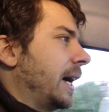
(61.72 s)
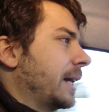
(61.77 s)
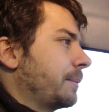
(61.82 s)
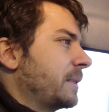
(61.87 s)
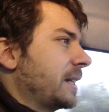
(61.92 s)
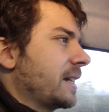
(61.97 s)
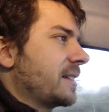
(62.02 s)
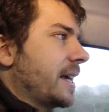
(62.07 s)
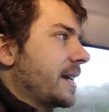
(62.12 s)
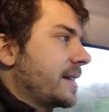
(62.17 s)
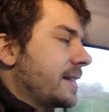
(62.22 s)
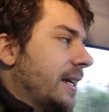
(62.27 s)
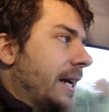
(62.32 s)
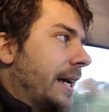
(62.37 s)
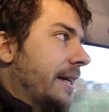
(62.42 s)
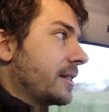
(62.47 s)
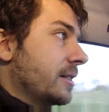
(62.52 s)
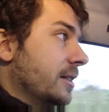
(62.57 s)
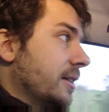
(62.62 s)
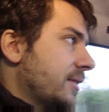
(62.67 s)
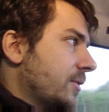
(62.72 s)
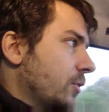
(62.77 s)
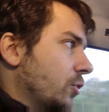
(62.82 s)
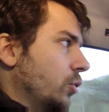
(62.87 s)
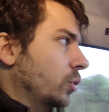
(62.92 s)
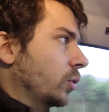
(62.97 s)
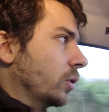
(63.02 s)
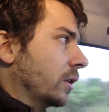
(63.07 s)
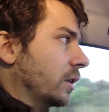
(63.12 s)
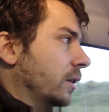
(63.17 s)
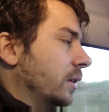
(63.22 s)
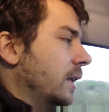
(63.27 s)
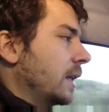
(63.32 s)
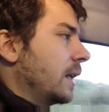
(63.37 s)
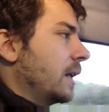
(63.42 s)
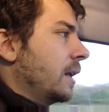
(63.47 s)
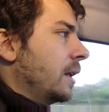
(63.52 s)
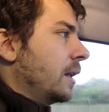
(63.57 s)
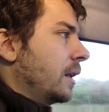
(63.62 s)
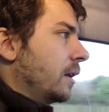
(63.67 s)
hat mit der Technik eigentlich nichts zu tun
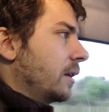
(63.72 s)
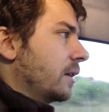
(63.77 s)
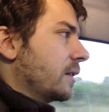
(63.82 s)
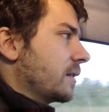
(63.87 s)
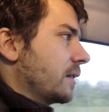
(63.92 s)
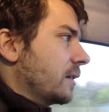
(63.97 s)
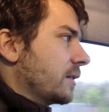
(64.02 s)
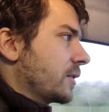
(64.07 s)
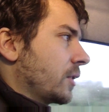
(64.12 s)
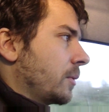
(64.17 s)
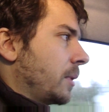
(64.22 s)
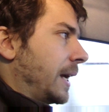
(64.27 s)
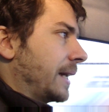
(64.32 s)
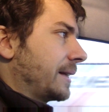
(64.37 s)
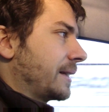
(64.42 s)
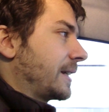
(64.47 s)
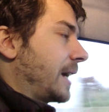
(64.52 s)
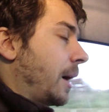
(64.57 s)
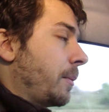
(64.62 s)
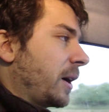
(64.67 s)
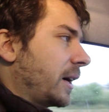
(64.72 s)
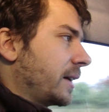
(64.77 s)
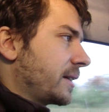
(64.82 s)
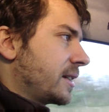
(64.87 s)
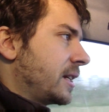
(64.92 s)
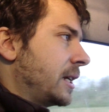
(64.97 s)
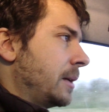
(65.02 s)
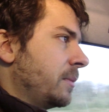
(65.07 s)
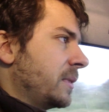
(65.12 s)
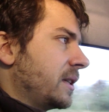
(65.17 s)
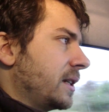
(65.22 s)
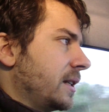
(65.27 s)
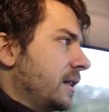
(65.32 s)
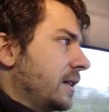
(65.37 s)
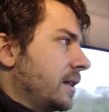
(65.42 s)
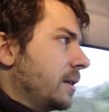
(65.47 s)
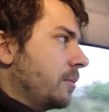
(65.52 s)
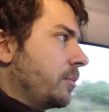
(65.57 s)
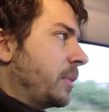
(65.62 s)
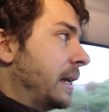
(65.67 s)
sondern hat ein Kamerateam, die
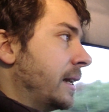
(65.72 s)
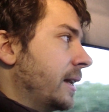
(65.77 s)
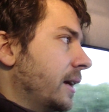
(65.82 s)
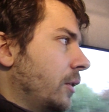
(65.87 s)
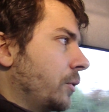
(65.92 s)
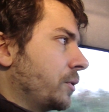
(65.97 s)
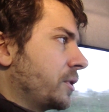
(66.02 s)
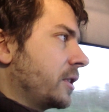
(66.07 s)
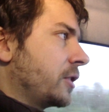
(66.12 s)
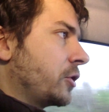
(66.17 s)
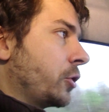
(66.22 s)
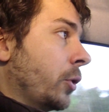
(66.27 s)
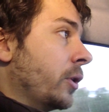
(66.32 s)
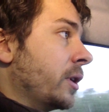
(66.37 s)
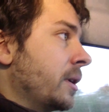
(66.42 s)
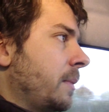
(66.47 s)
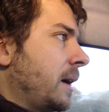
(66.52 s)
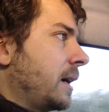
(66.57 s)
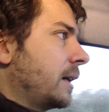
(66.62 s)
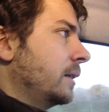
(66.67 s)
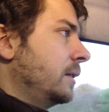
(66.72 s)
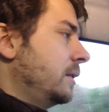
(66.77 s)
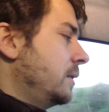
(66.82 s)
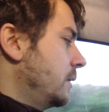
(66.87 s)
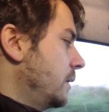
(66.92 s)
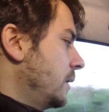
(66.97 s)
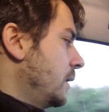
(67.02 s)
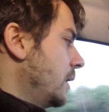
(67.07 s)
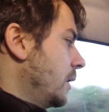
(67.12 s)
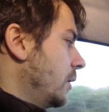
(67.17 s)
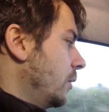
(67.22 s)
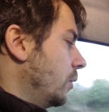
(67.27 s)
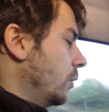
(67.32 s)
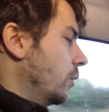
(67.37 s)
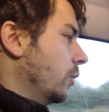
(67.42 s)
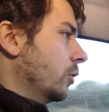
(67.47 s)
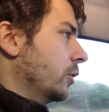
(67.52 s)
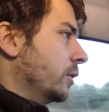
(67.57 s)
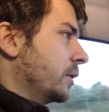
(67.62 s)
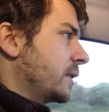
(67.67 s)
die Bilder und die Töne machen
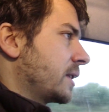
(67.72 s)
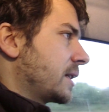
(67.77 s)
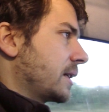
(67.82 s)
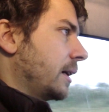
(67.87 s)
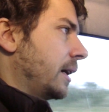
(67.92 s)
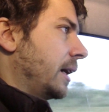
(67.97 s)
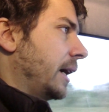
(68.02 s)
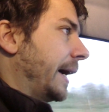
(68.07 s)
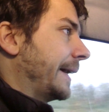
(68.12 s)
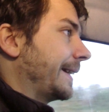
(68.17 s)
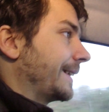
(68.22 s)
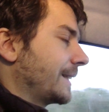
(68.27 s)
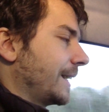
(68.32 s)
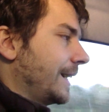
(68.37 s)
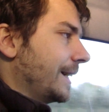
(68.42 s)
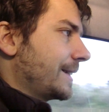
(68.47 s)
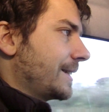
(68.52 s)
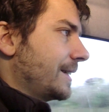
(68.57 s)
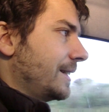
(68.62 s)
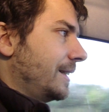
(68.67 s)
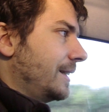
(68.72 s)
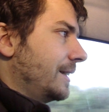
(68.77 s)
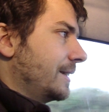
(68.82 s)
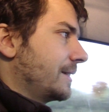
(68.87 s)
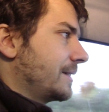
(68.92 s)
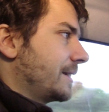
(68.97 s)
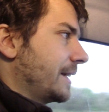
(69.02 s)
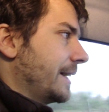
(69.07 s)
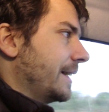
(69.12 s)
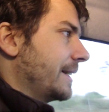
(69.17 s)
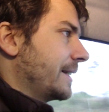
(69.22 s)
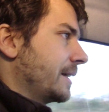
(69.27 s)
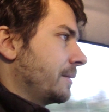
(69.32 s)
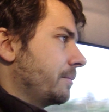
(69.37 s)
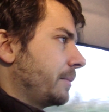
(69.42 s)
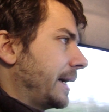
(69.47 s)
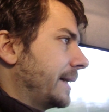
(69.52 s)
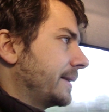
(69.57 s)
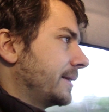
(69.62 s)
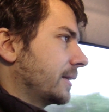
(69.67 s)
und äh, einen Cutter, der
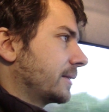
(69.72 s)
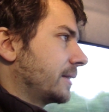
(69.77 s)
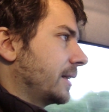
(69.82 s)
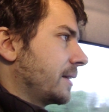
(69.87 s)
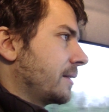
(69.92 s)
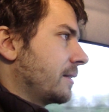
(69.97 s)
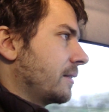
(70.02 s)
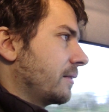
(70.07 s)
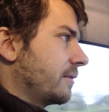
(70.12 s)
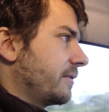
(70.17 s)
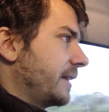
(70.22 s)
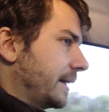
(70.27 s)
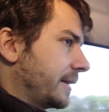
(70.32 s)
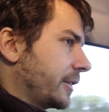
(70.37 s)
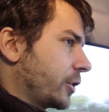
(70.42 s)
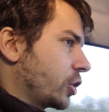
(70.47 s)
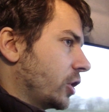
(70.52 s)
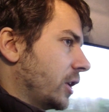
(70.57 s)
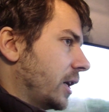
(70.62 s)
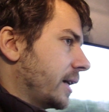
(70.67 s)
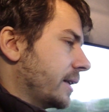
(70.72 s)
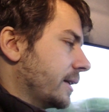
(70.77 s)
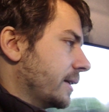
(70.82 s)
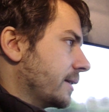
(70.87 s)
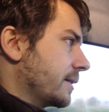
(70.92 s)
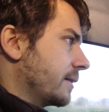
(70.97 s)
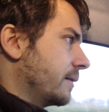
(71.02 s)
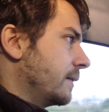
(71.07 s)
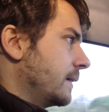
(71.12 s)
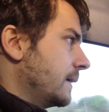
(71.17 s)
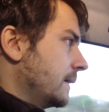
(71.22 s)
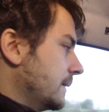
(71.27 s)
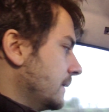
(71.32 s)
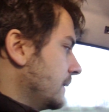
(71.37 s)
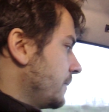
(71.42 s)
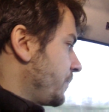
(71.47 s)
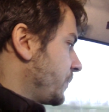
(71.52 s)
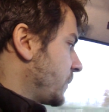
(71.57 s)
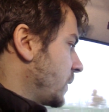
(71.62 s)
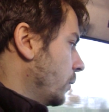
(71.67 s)
den Beitrag dann fertig schneidet.
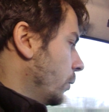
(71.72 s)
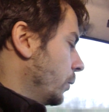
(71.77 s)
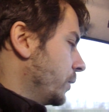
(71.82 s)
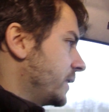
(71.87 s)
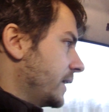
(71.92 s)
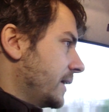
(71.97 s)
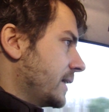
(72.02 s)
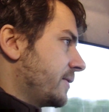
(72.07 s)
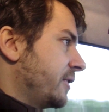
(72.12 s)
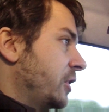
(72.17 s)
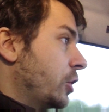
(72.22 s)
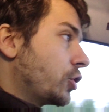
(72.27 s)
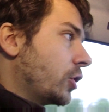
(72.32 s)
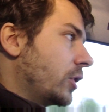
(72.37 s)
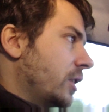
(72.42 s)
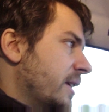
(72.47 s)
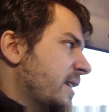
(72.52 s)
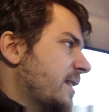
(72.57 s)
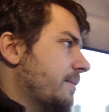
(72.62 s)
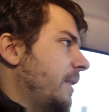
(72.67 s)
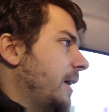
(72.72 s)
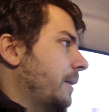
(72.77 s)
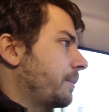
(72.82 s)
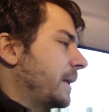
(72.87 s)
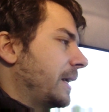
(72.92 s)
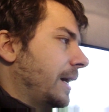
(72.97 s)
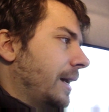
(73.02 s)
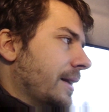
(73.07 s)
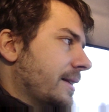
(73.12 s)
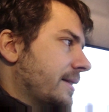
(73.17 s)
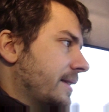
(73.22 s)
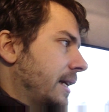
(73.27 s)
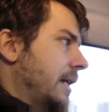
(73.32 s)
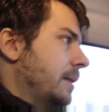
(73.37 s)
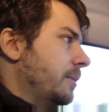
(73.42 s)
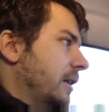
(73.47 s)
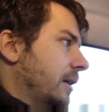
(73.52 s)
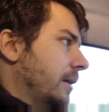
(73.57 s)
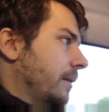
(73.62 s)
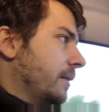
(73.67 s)
Und als Videojournalist macht man alles
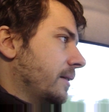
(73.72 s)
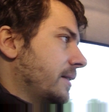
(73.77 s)
selber.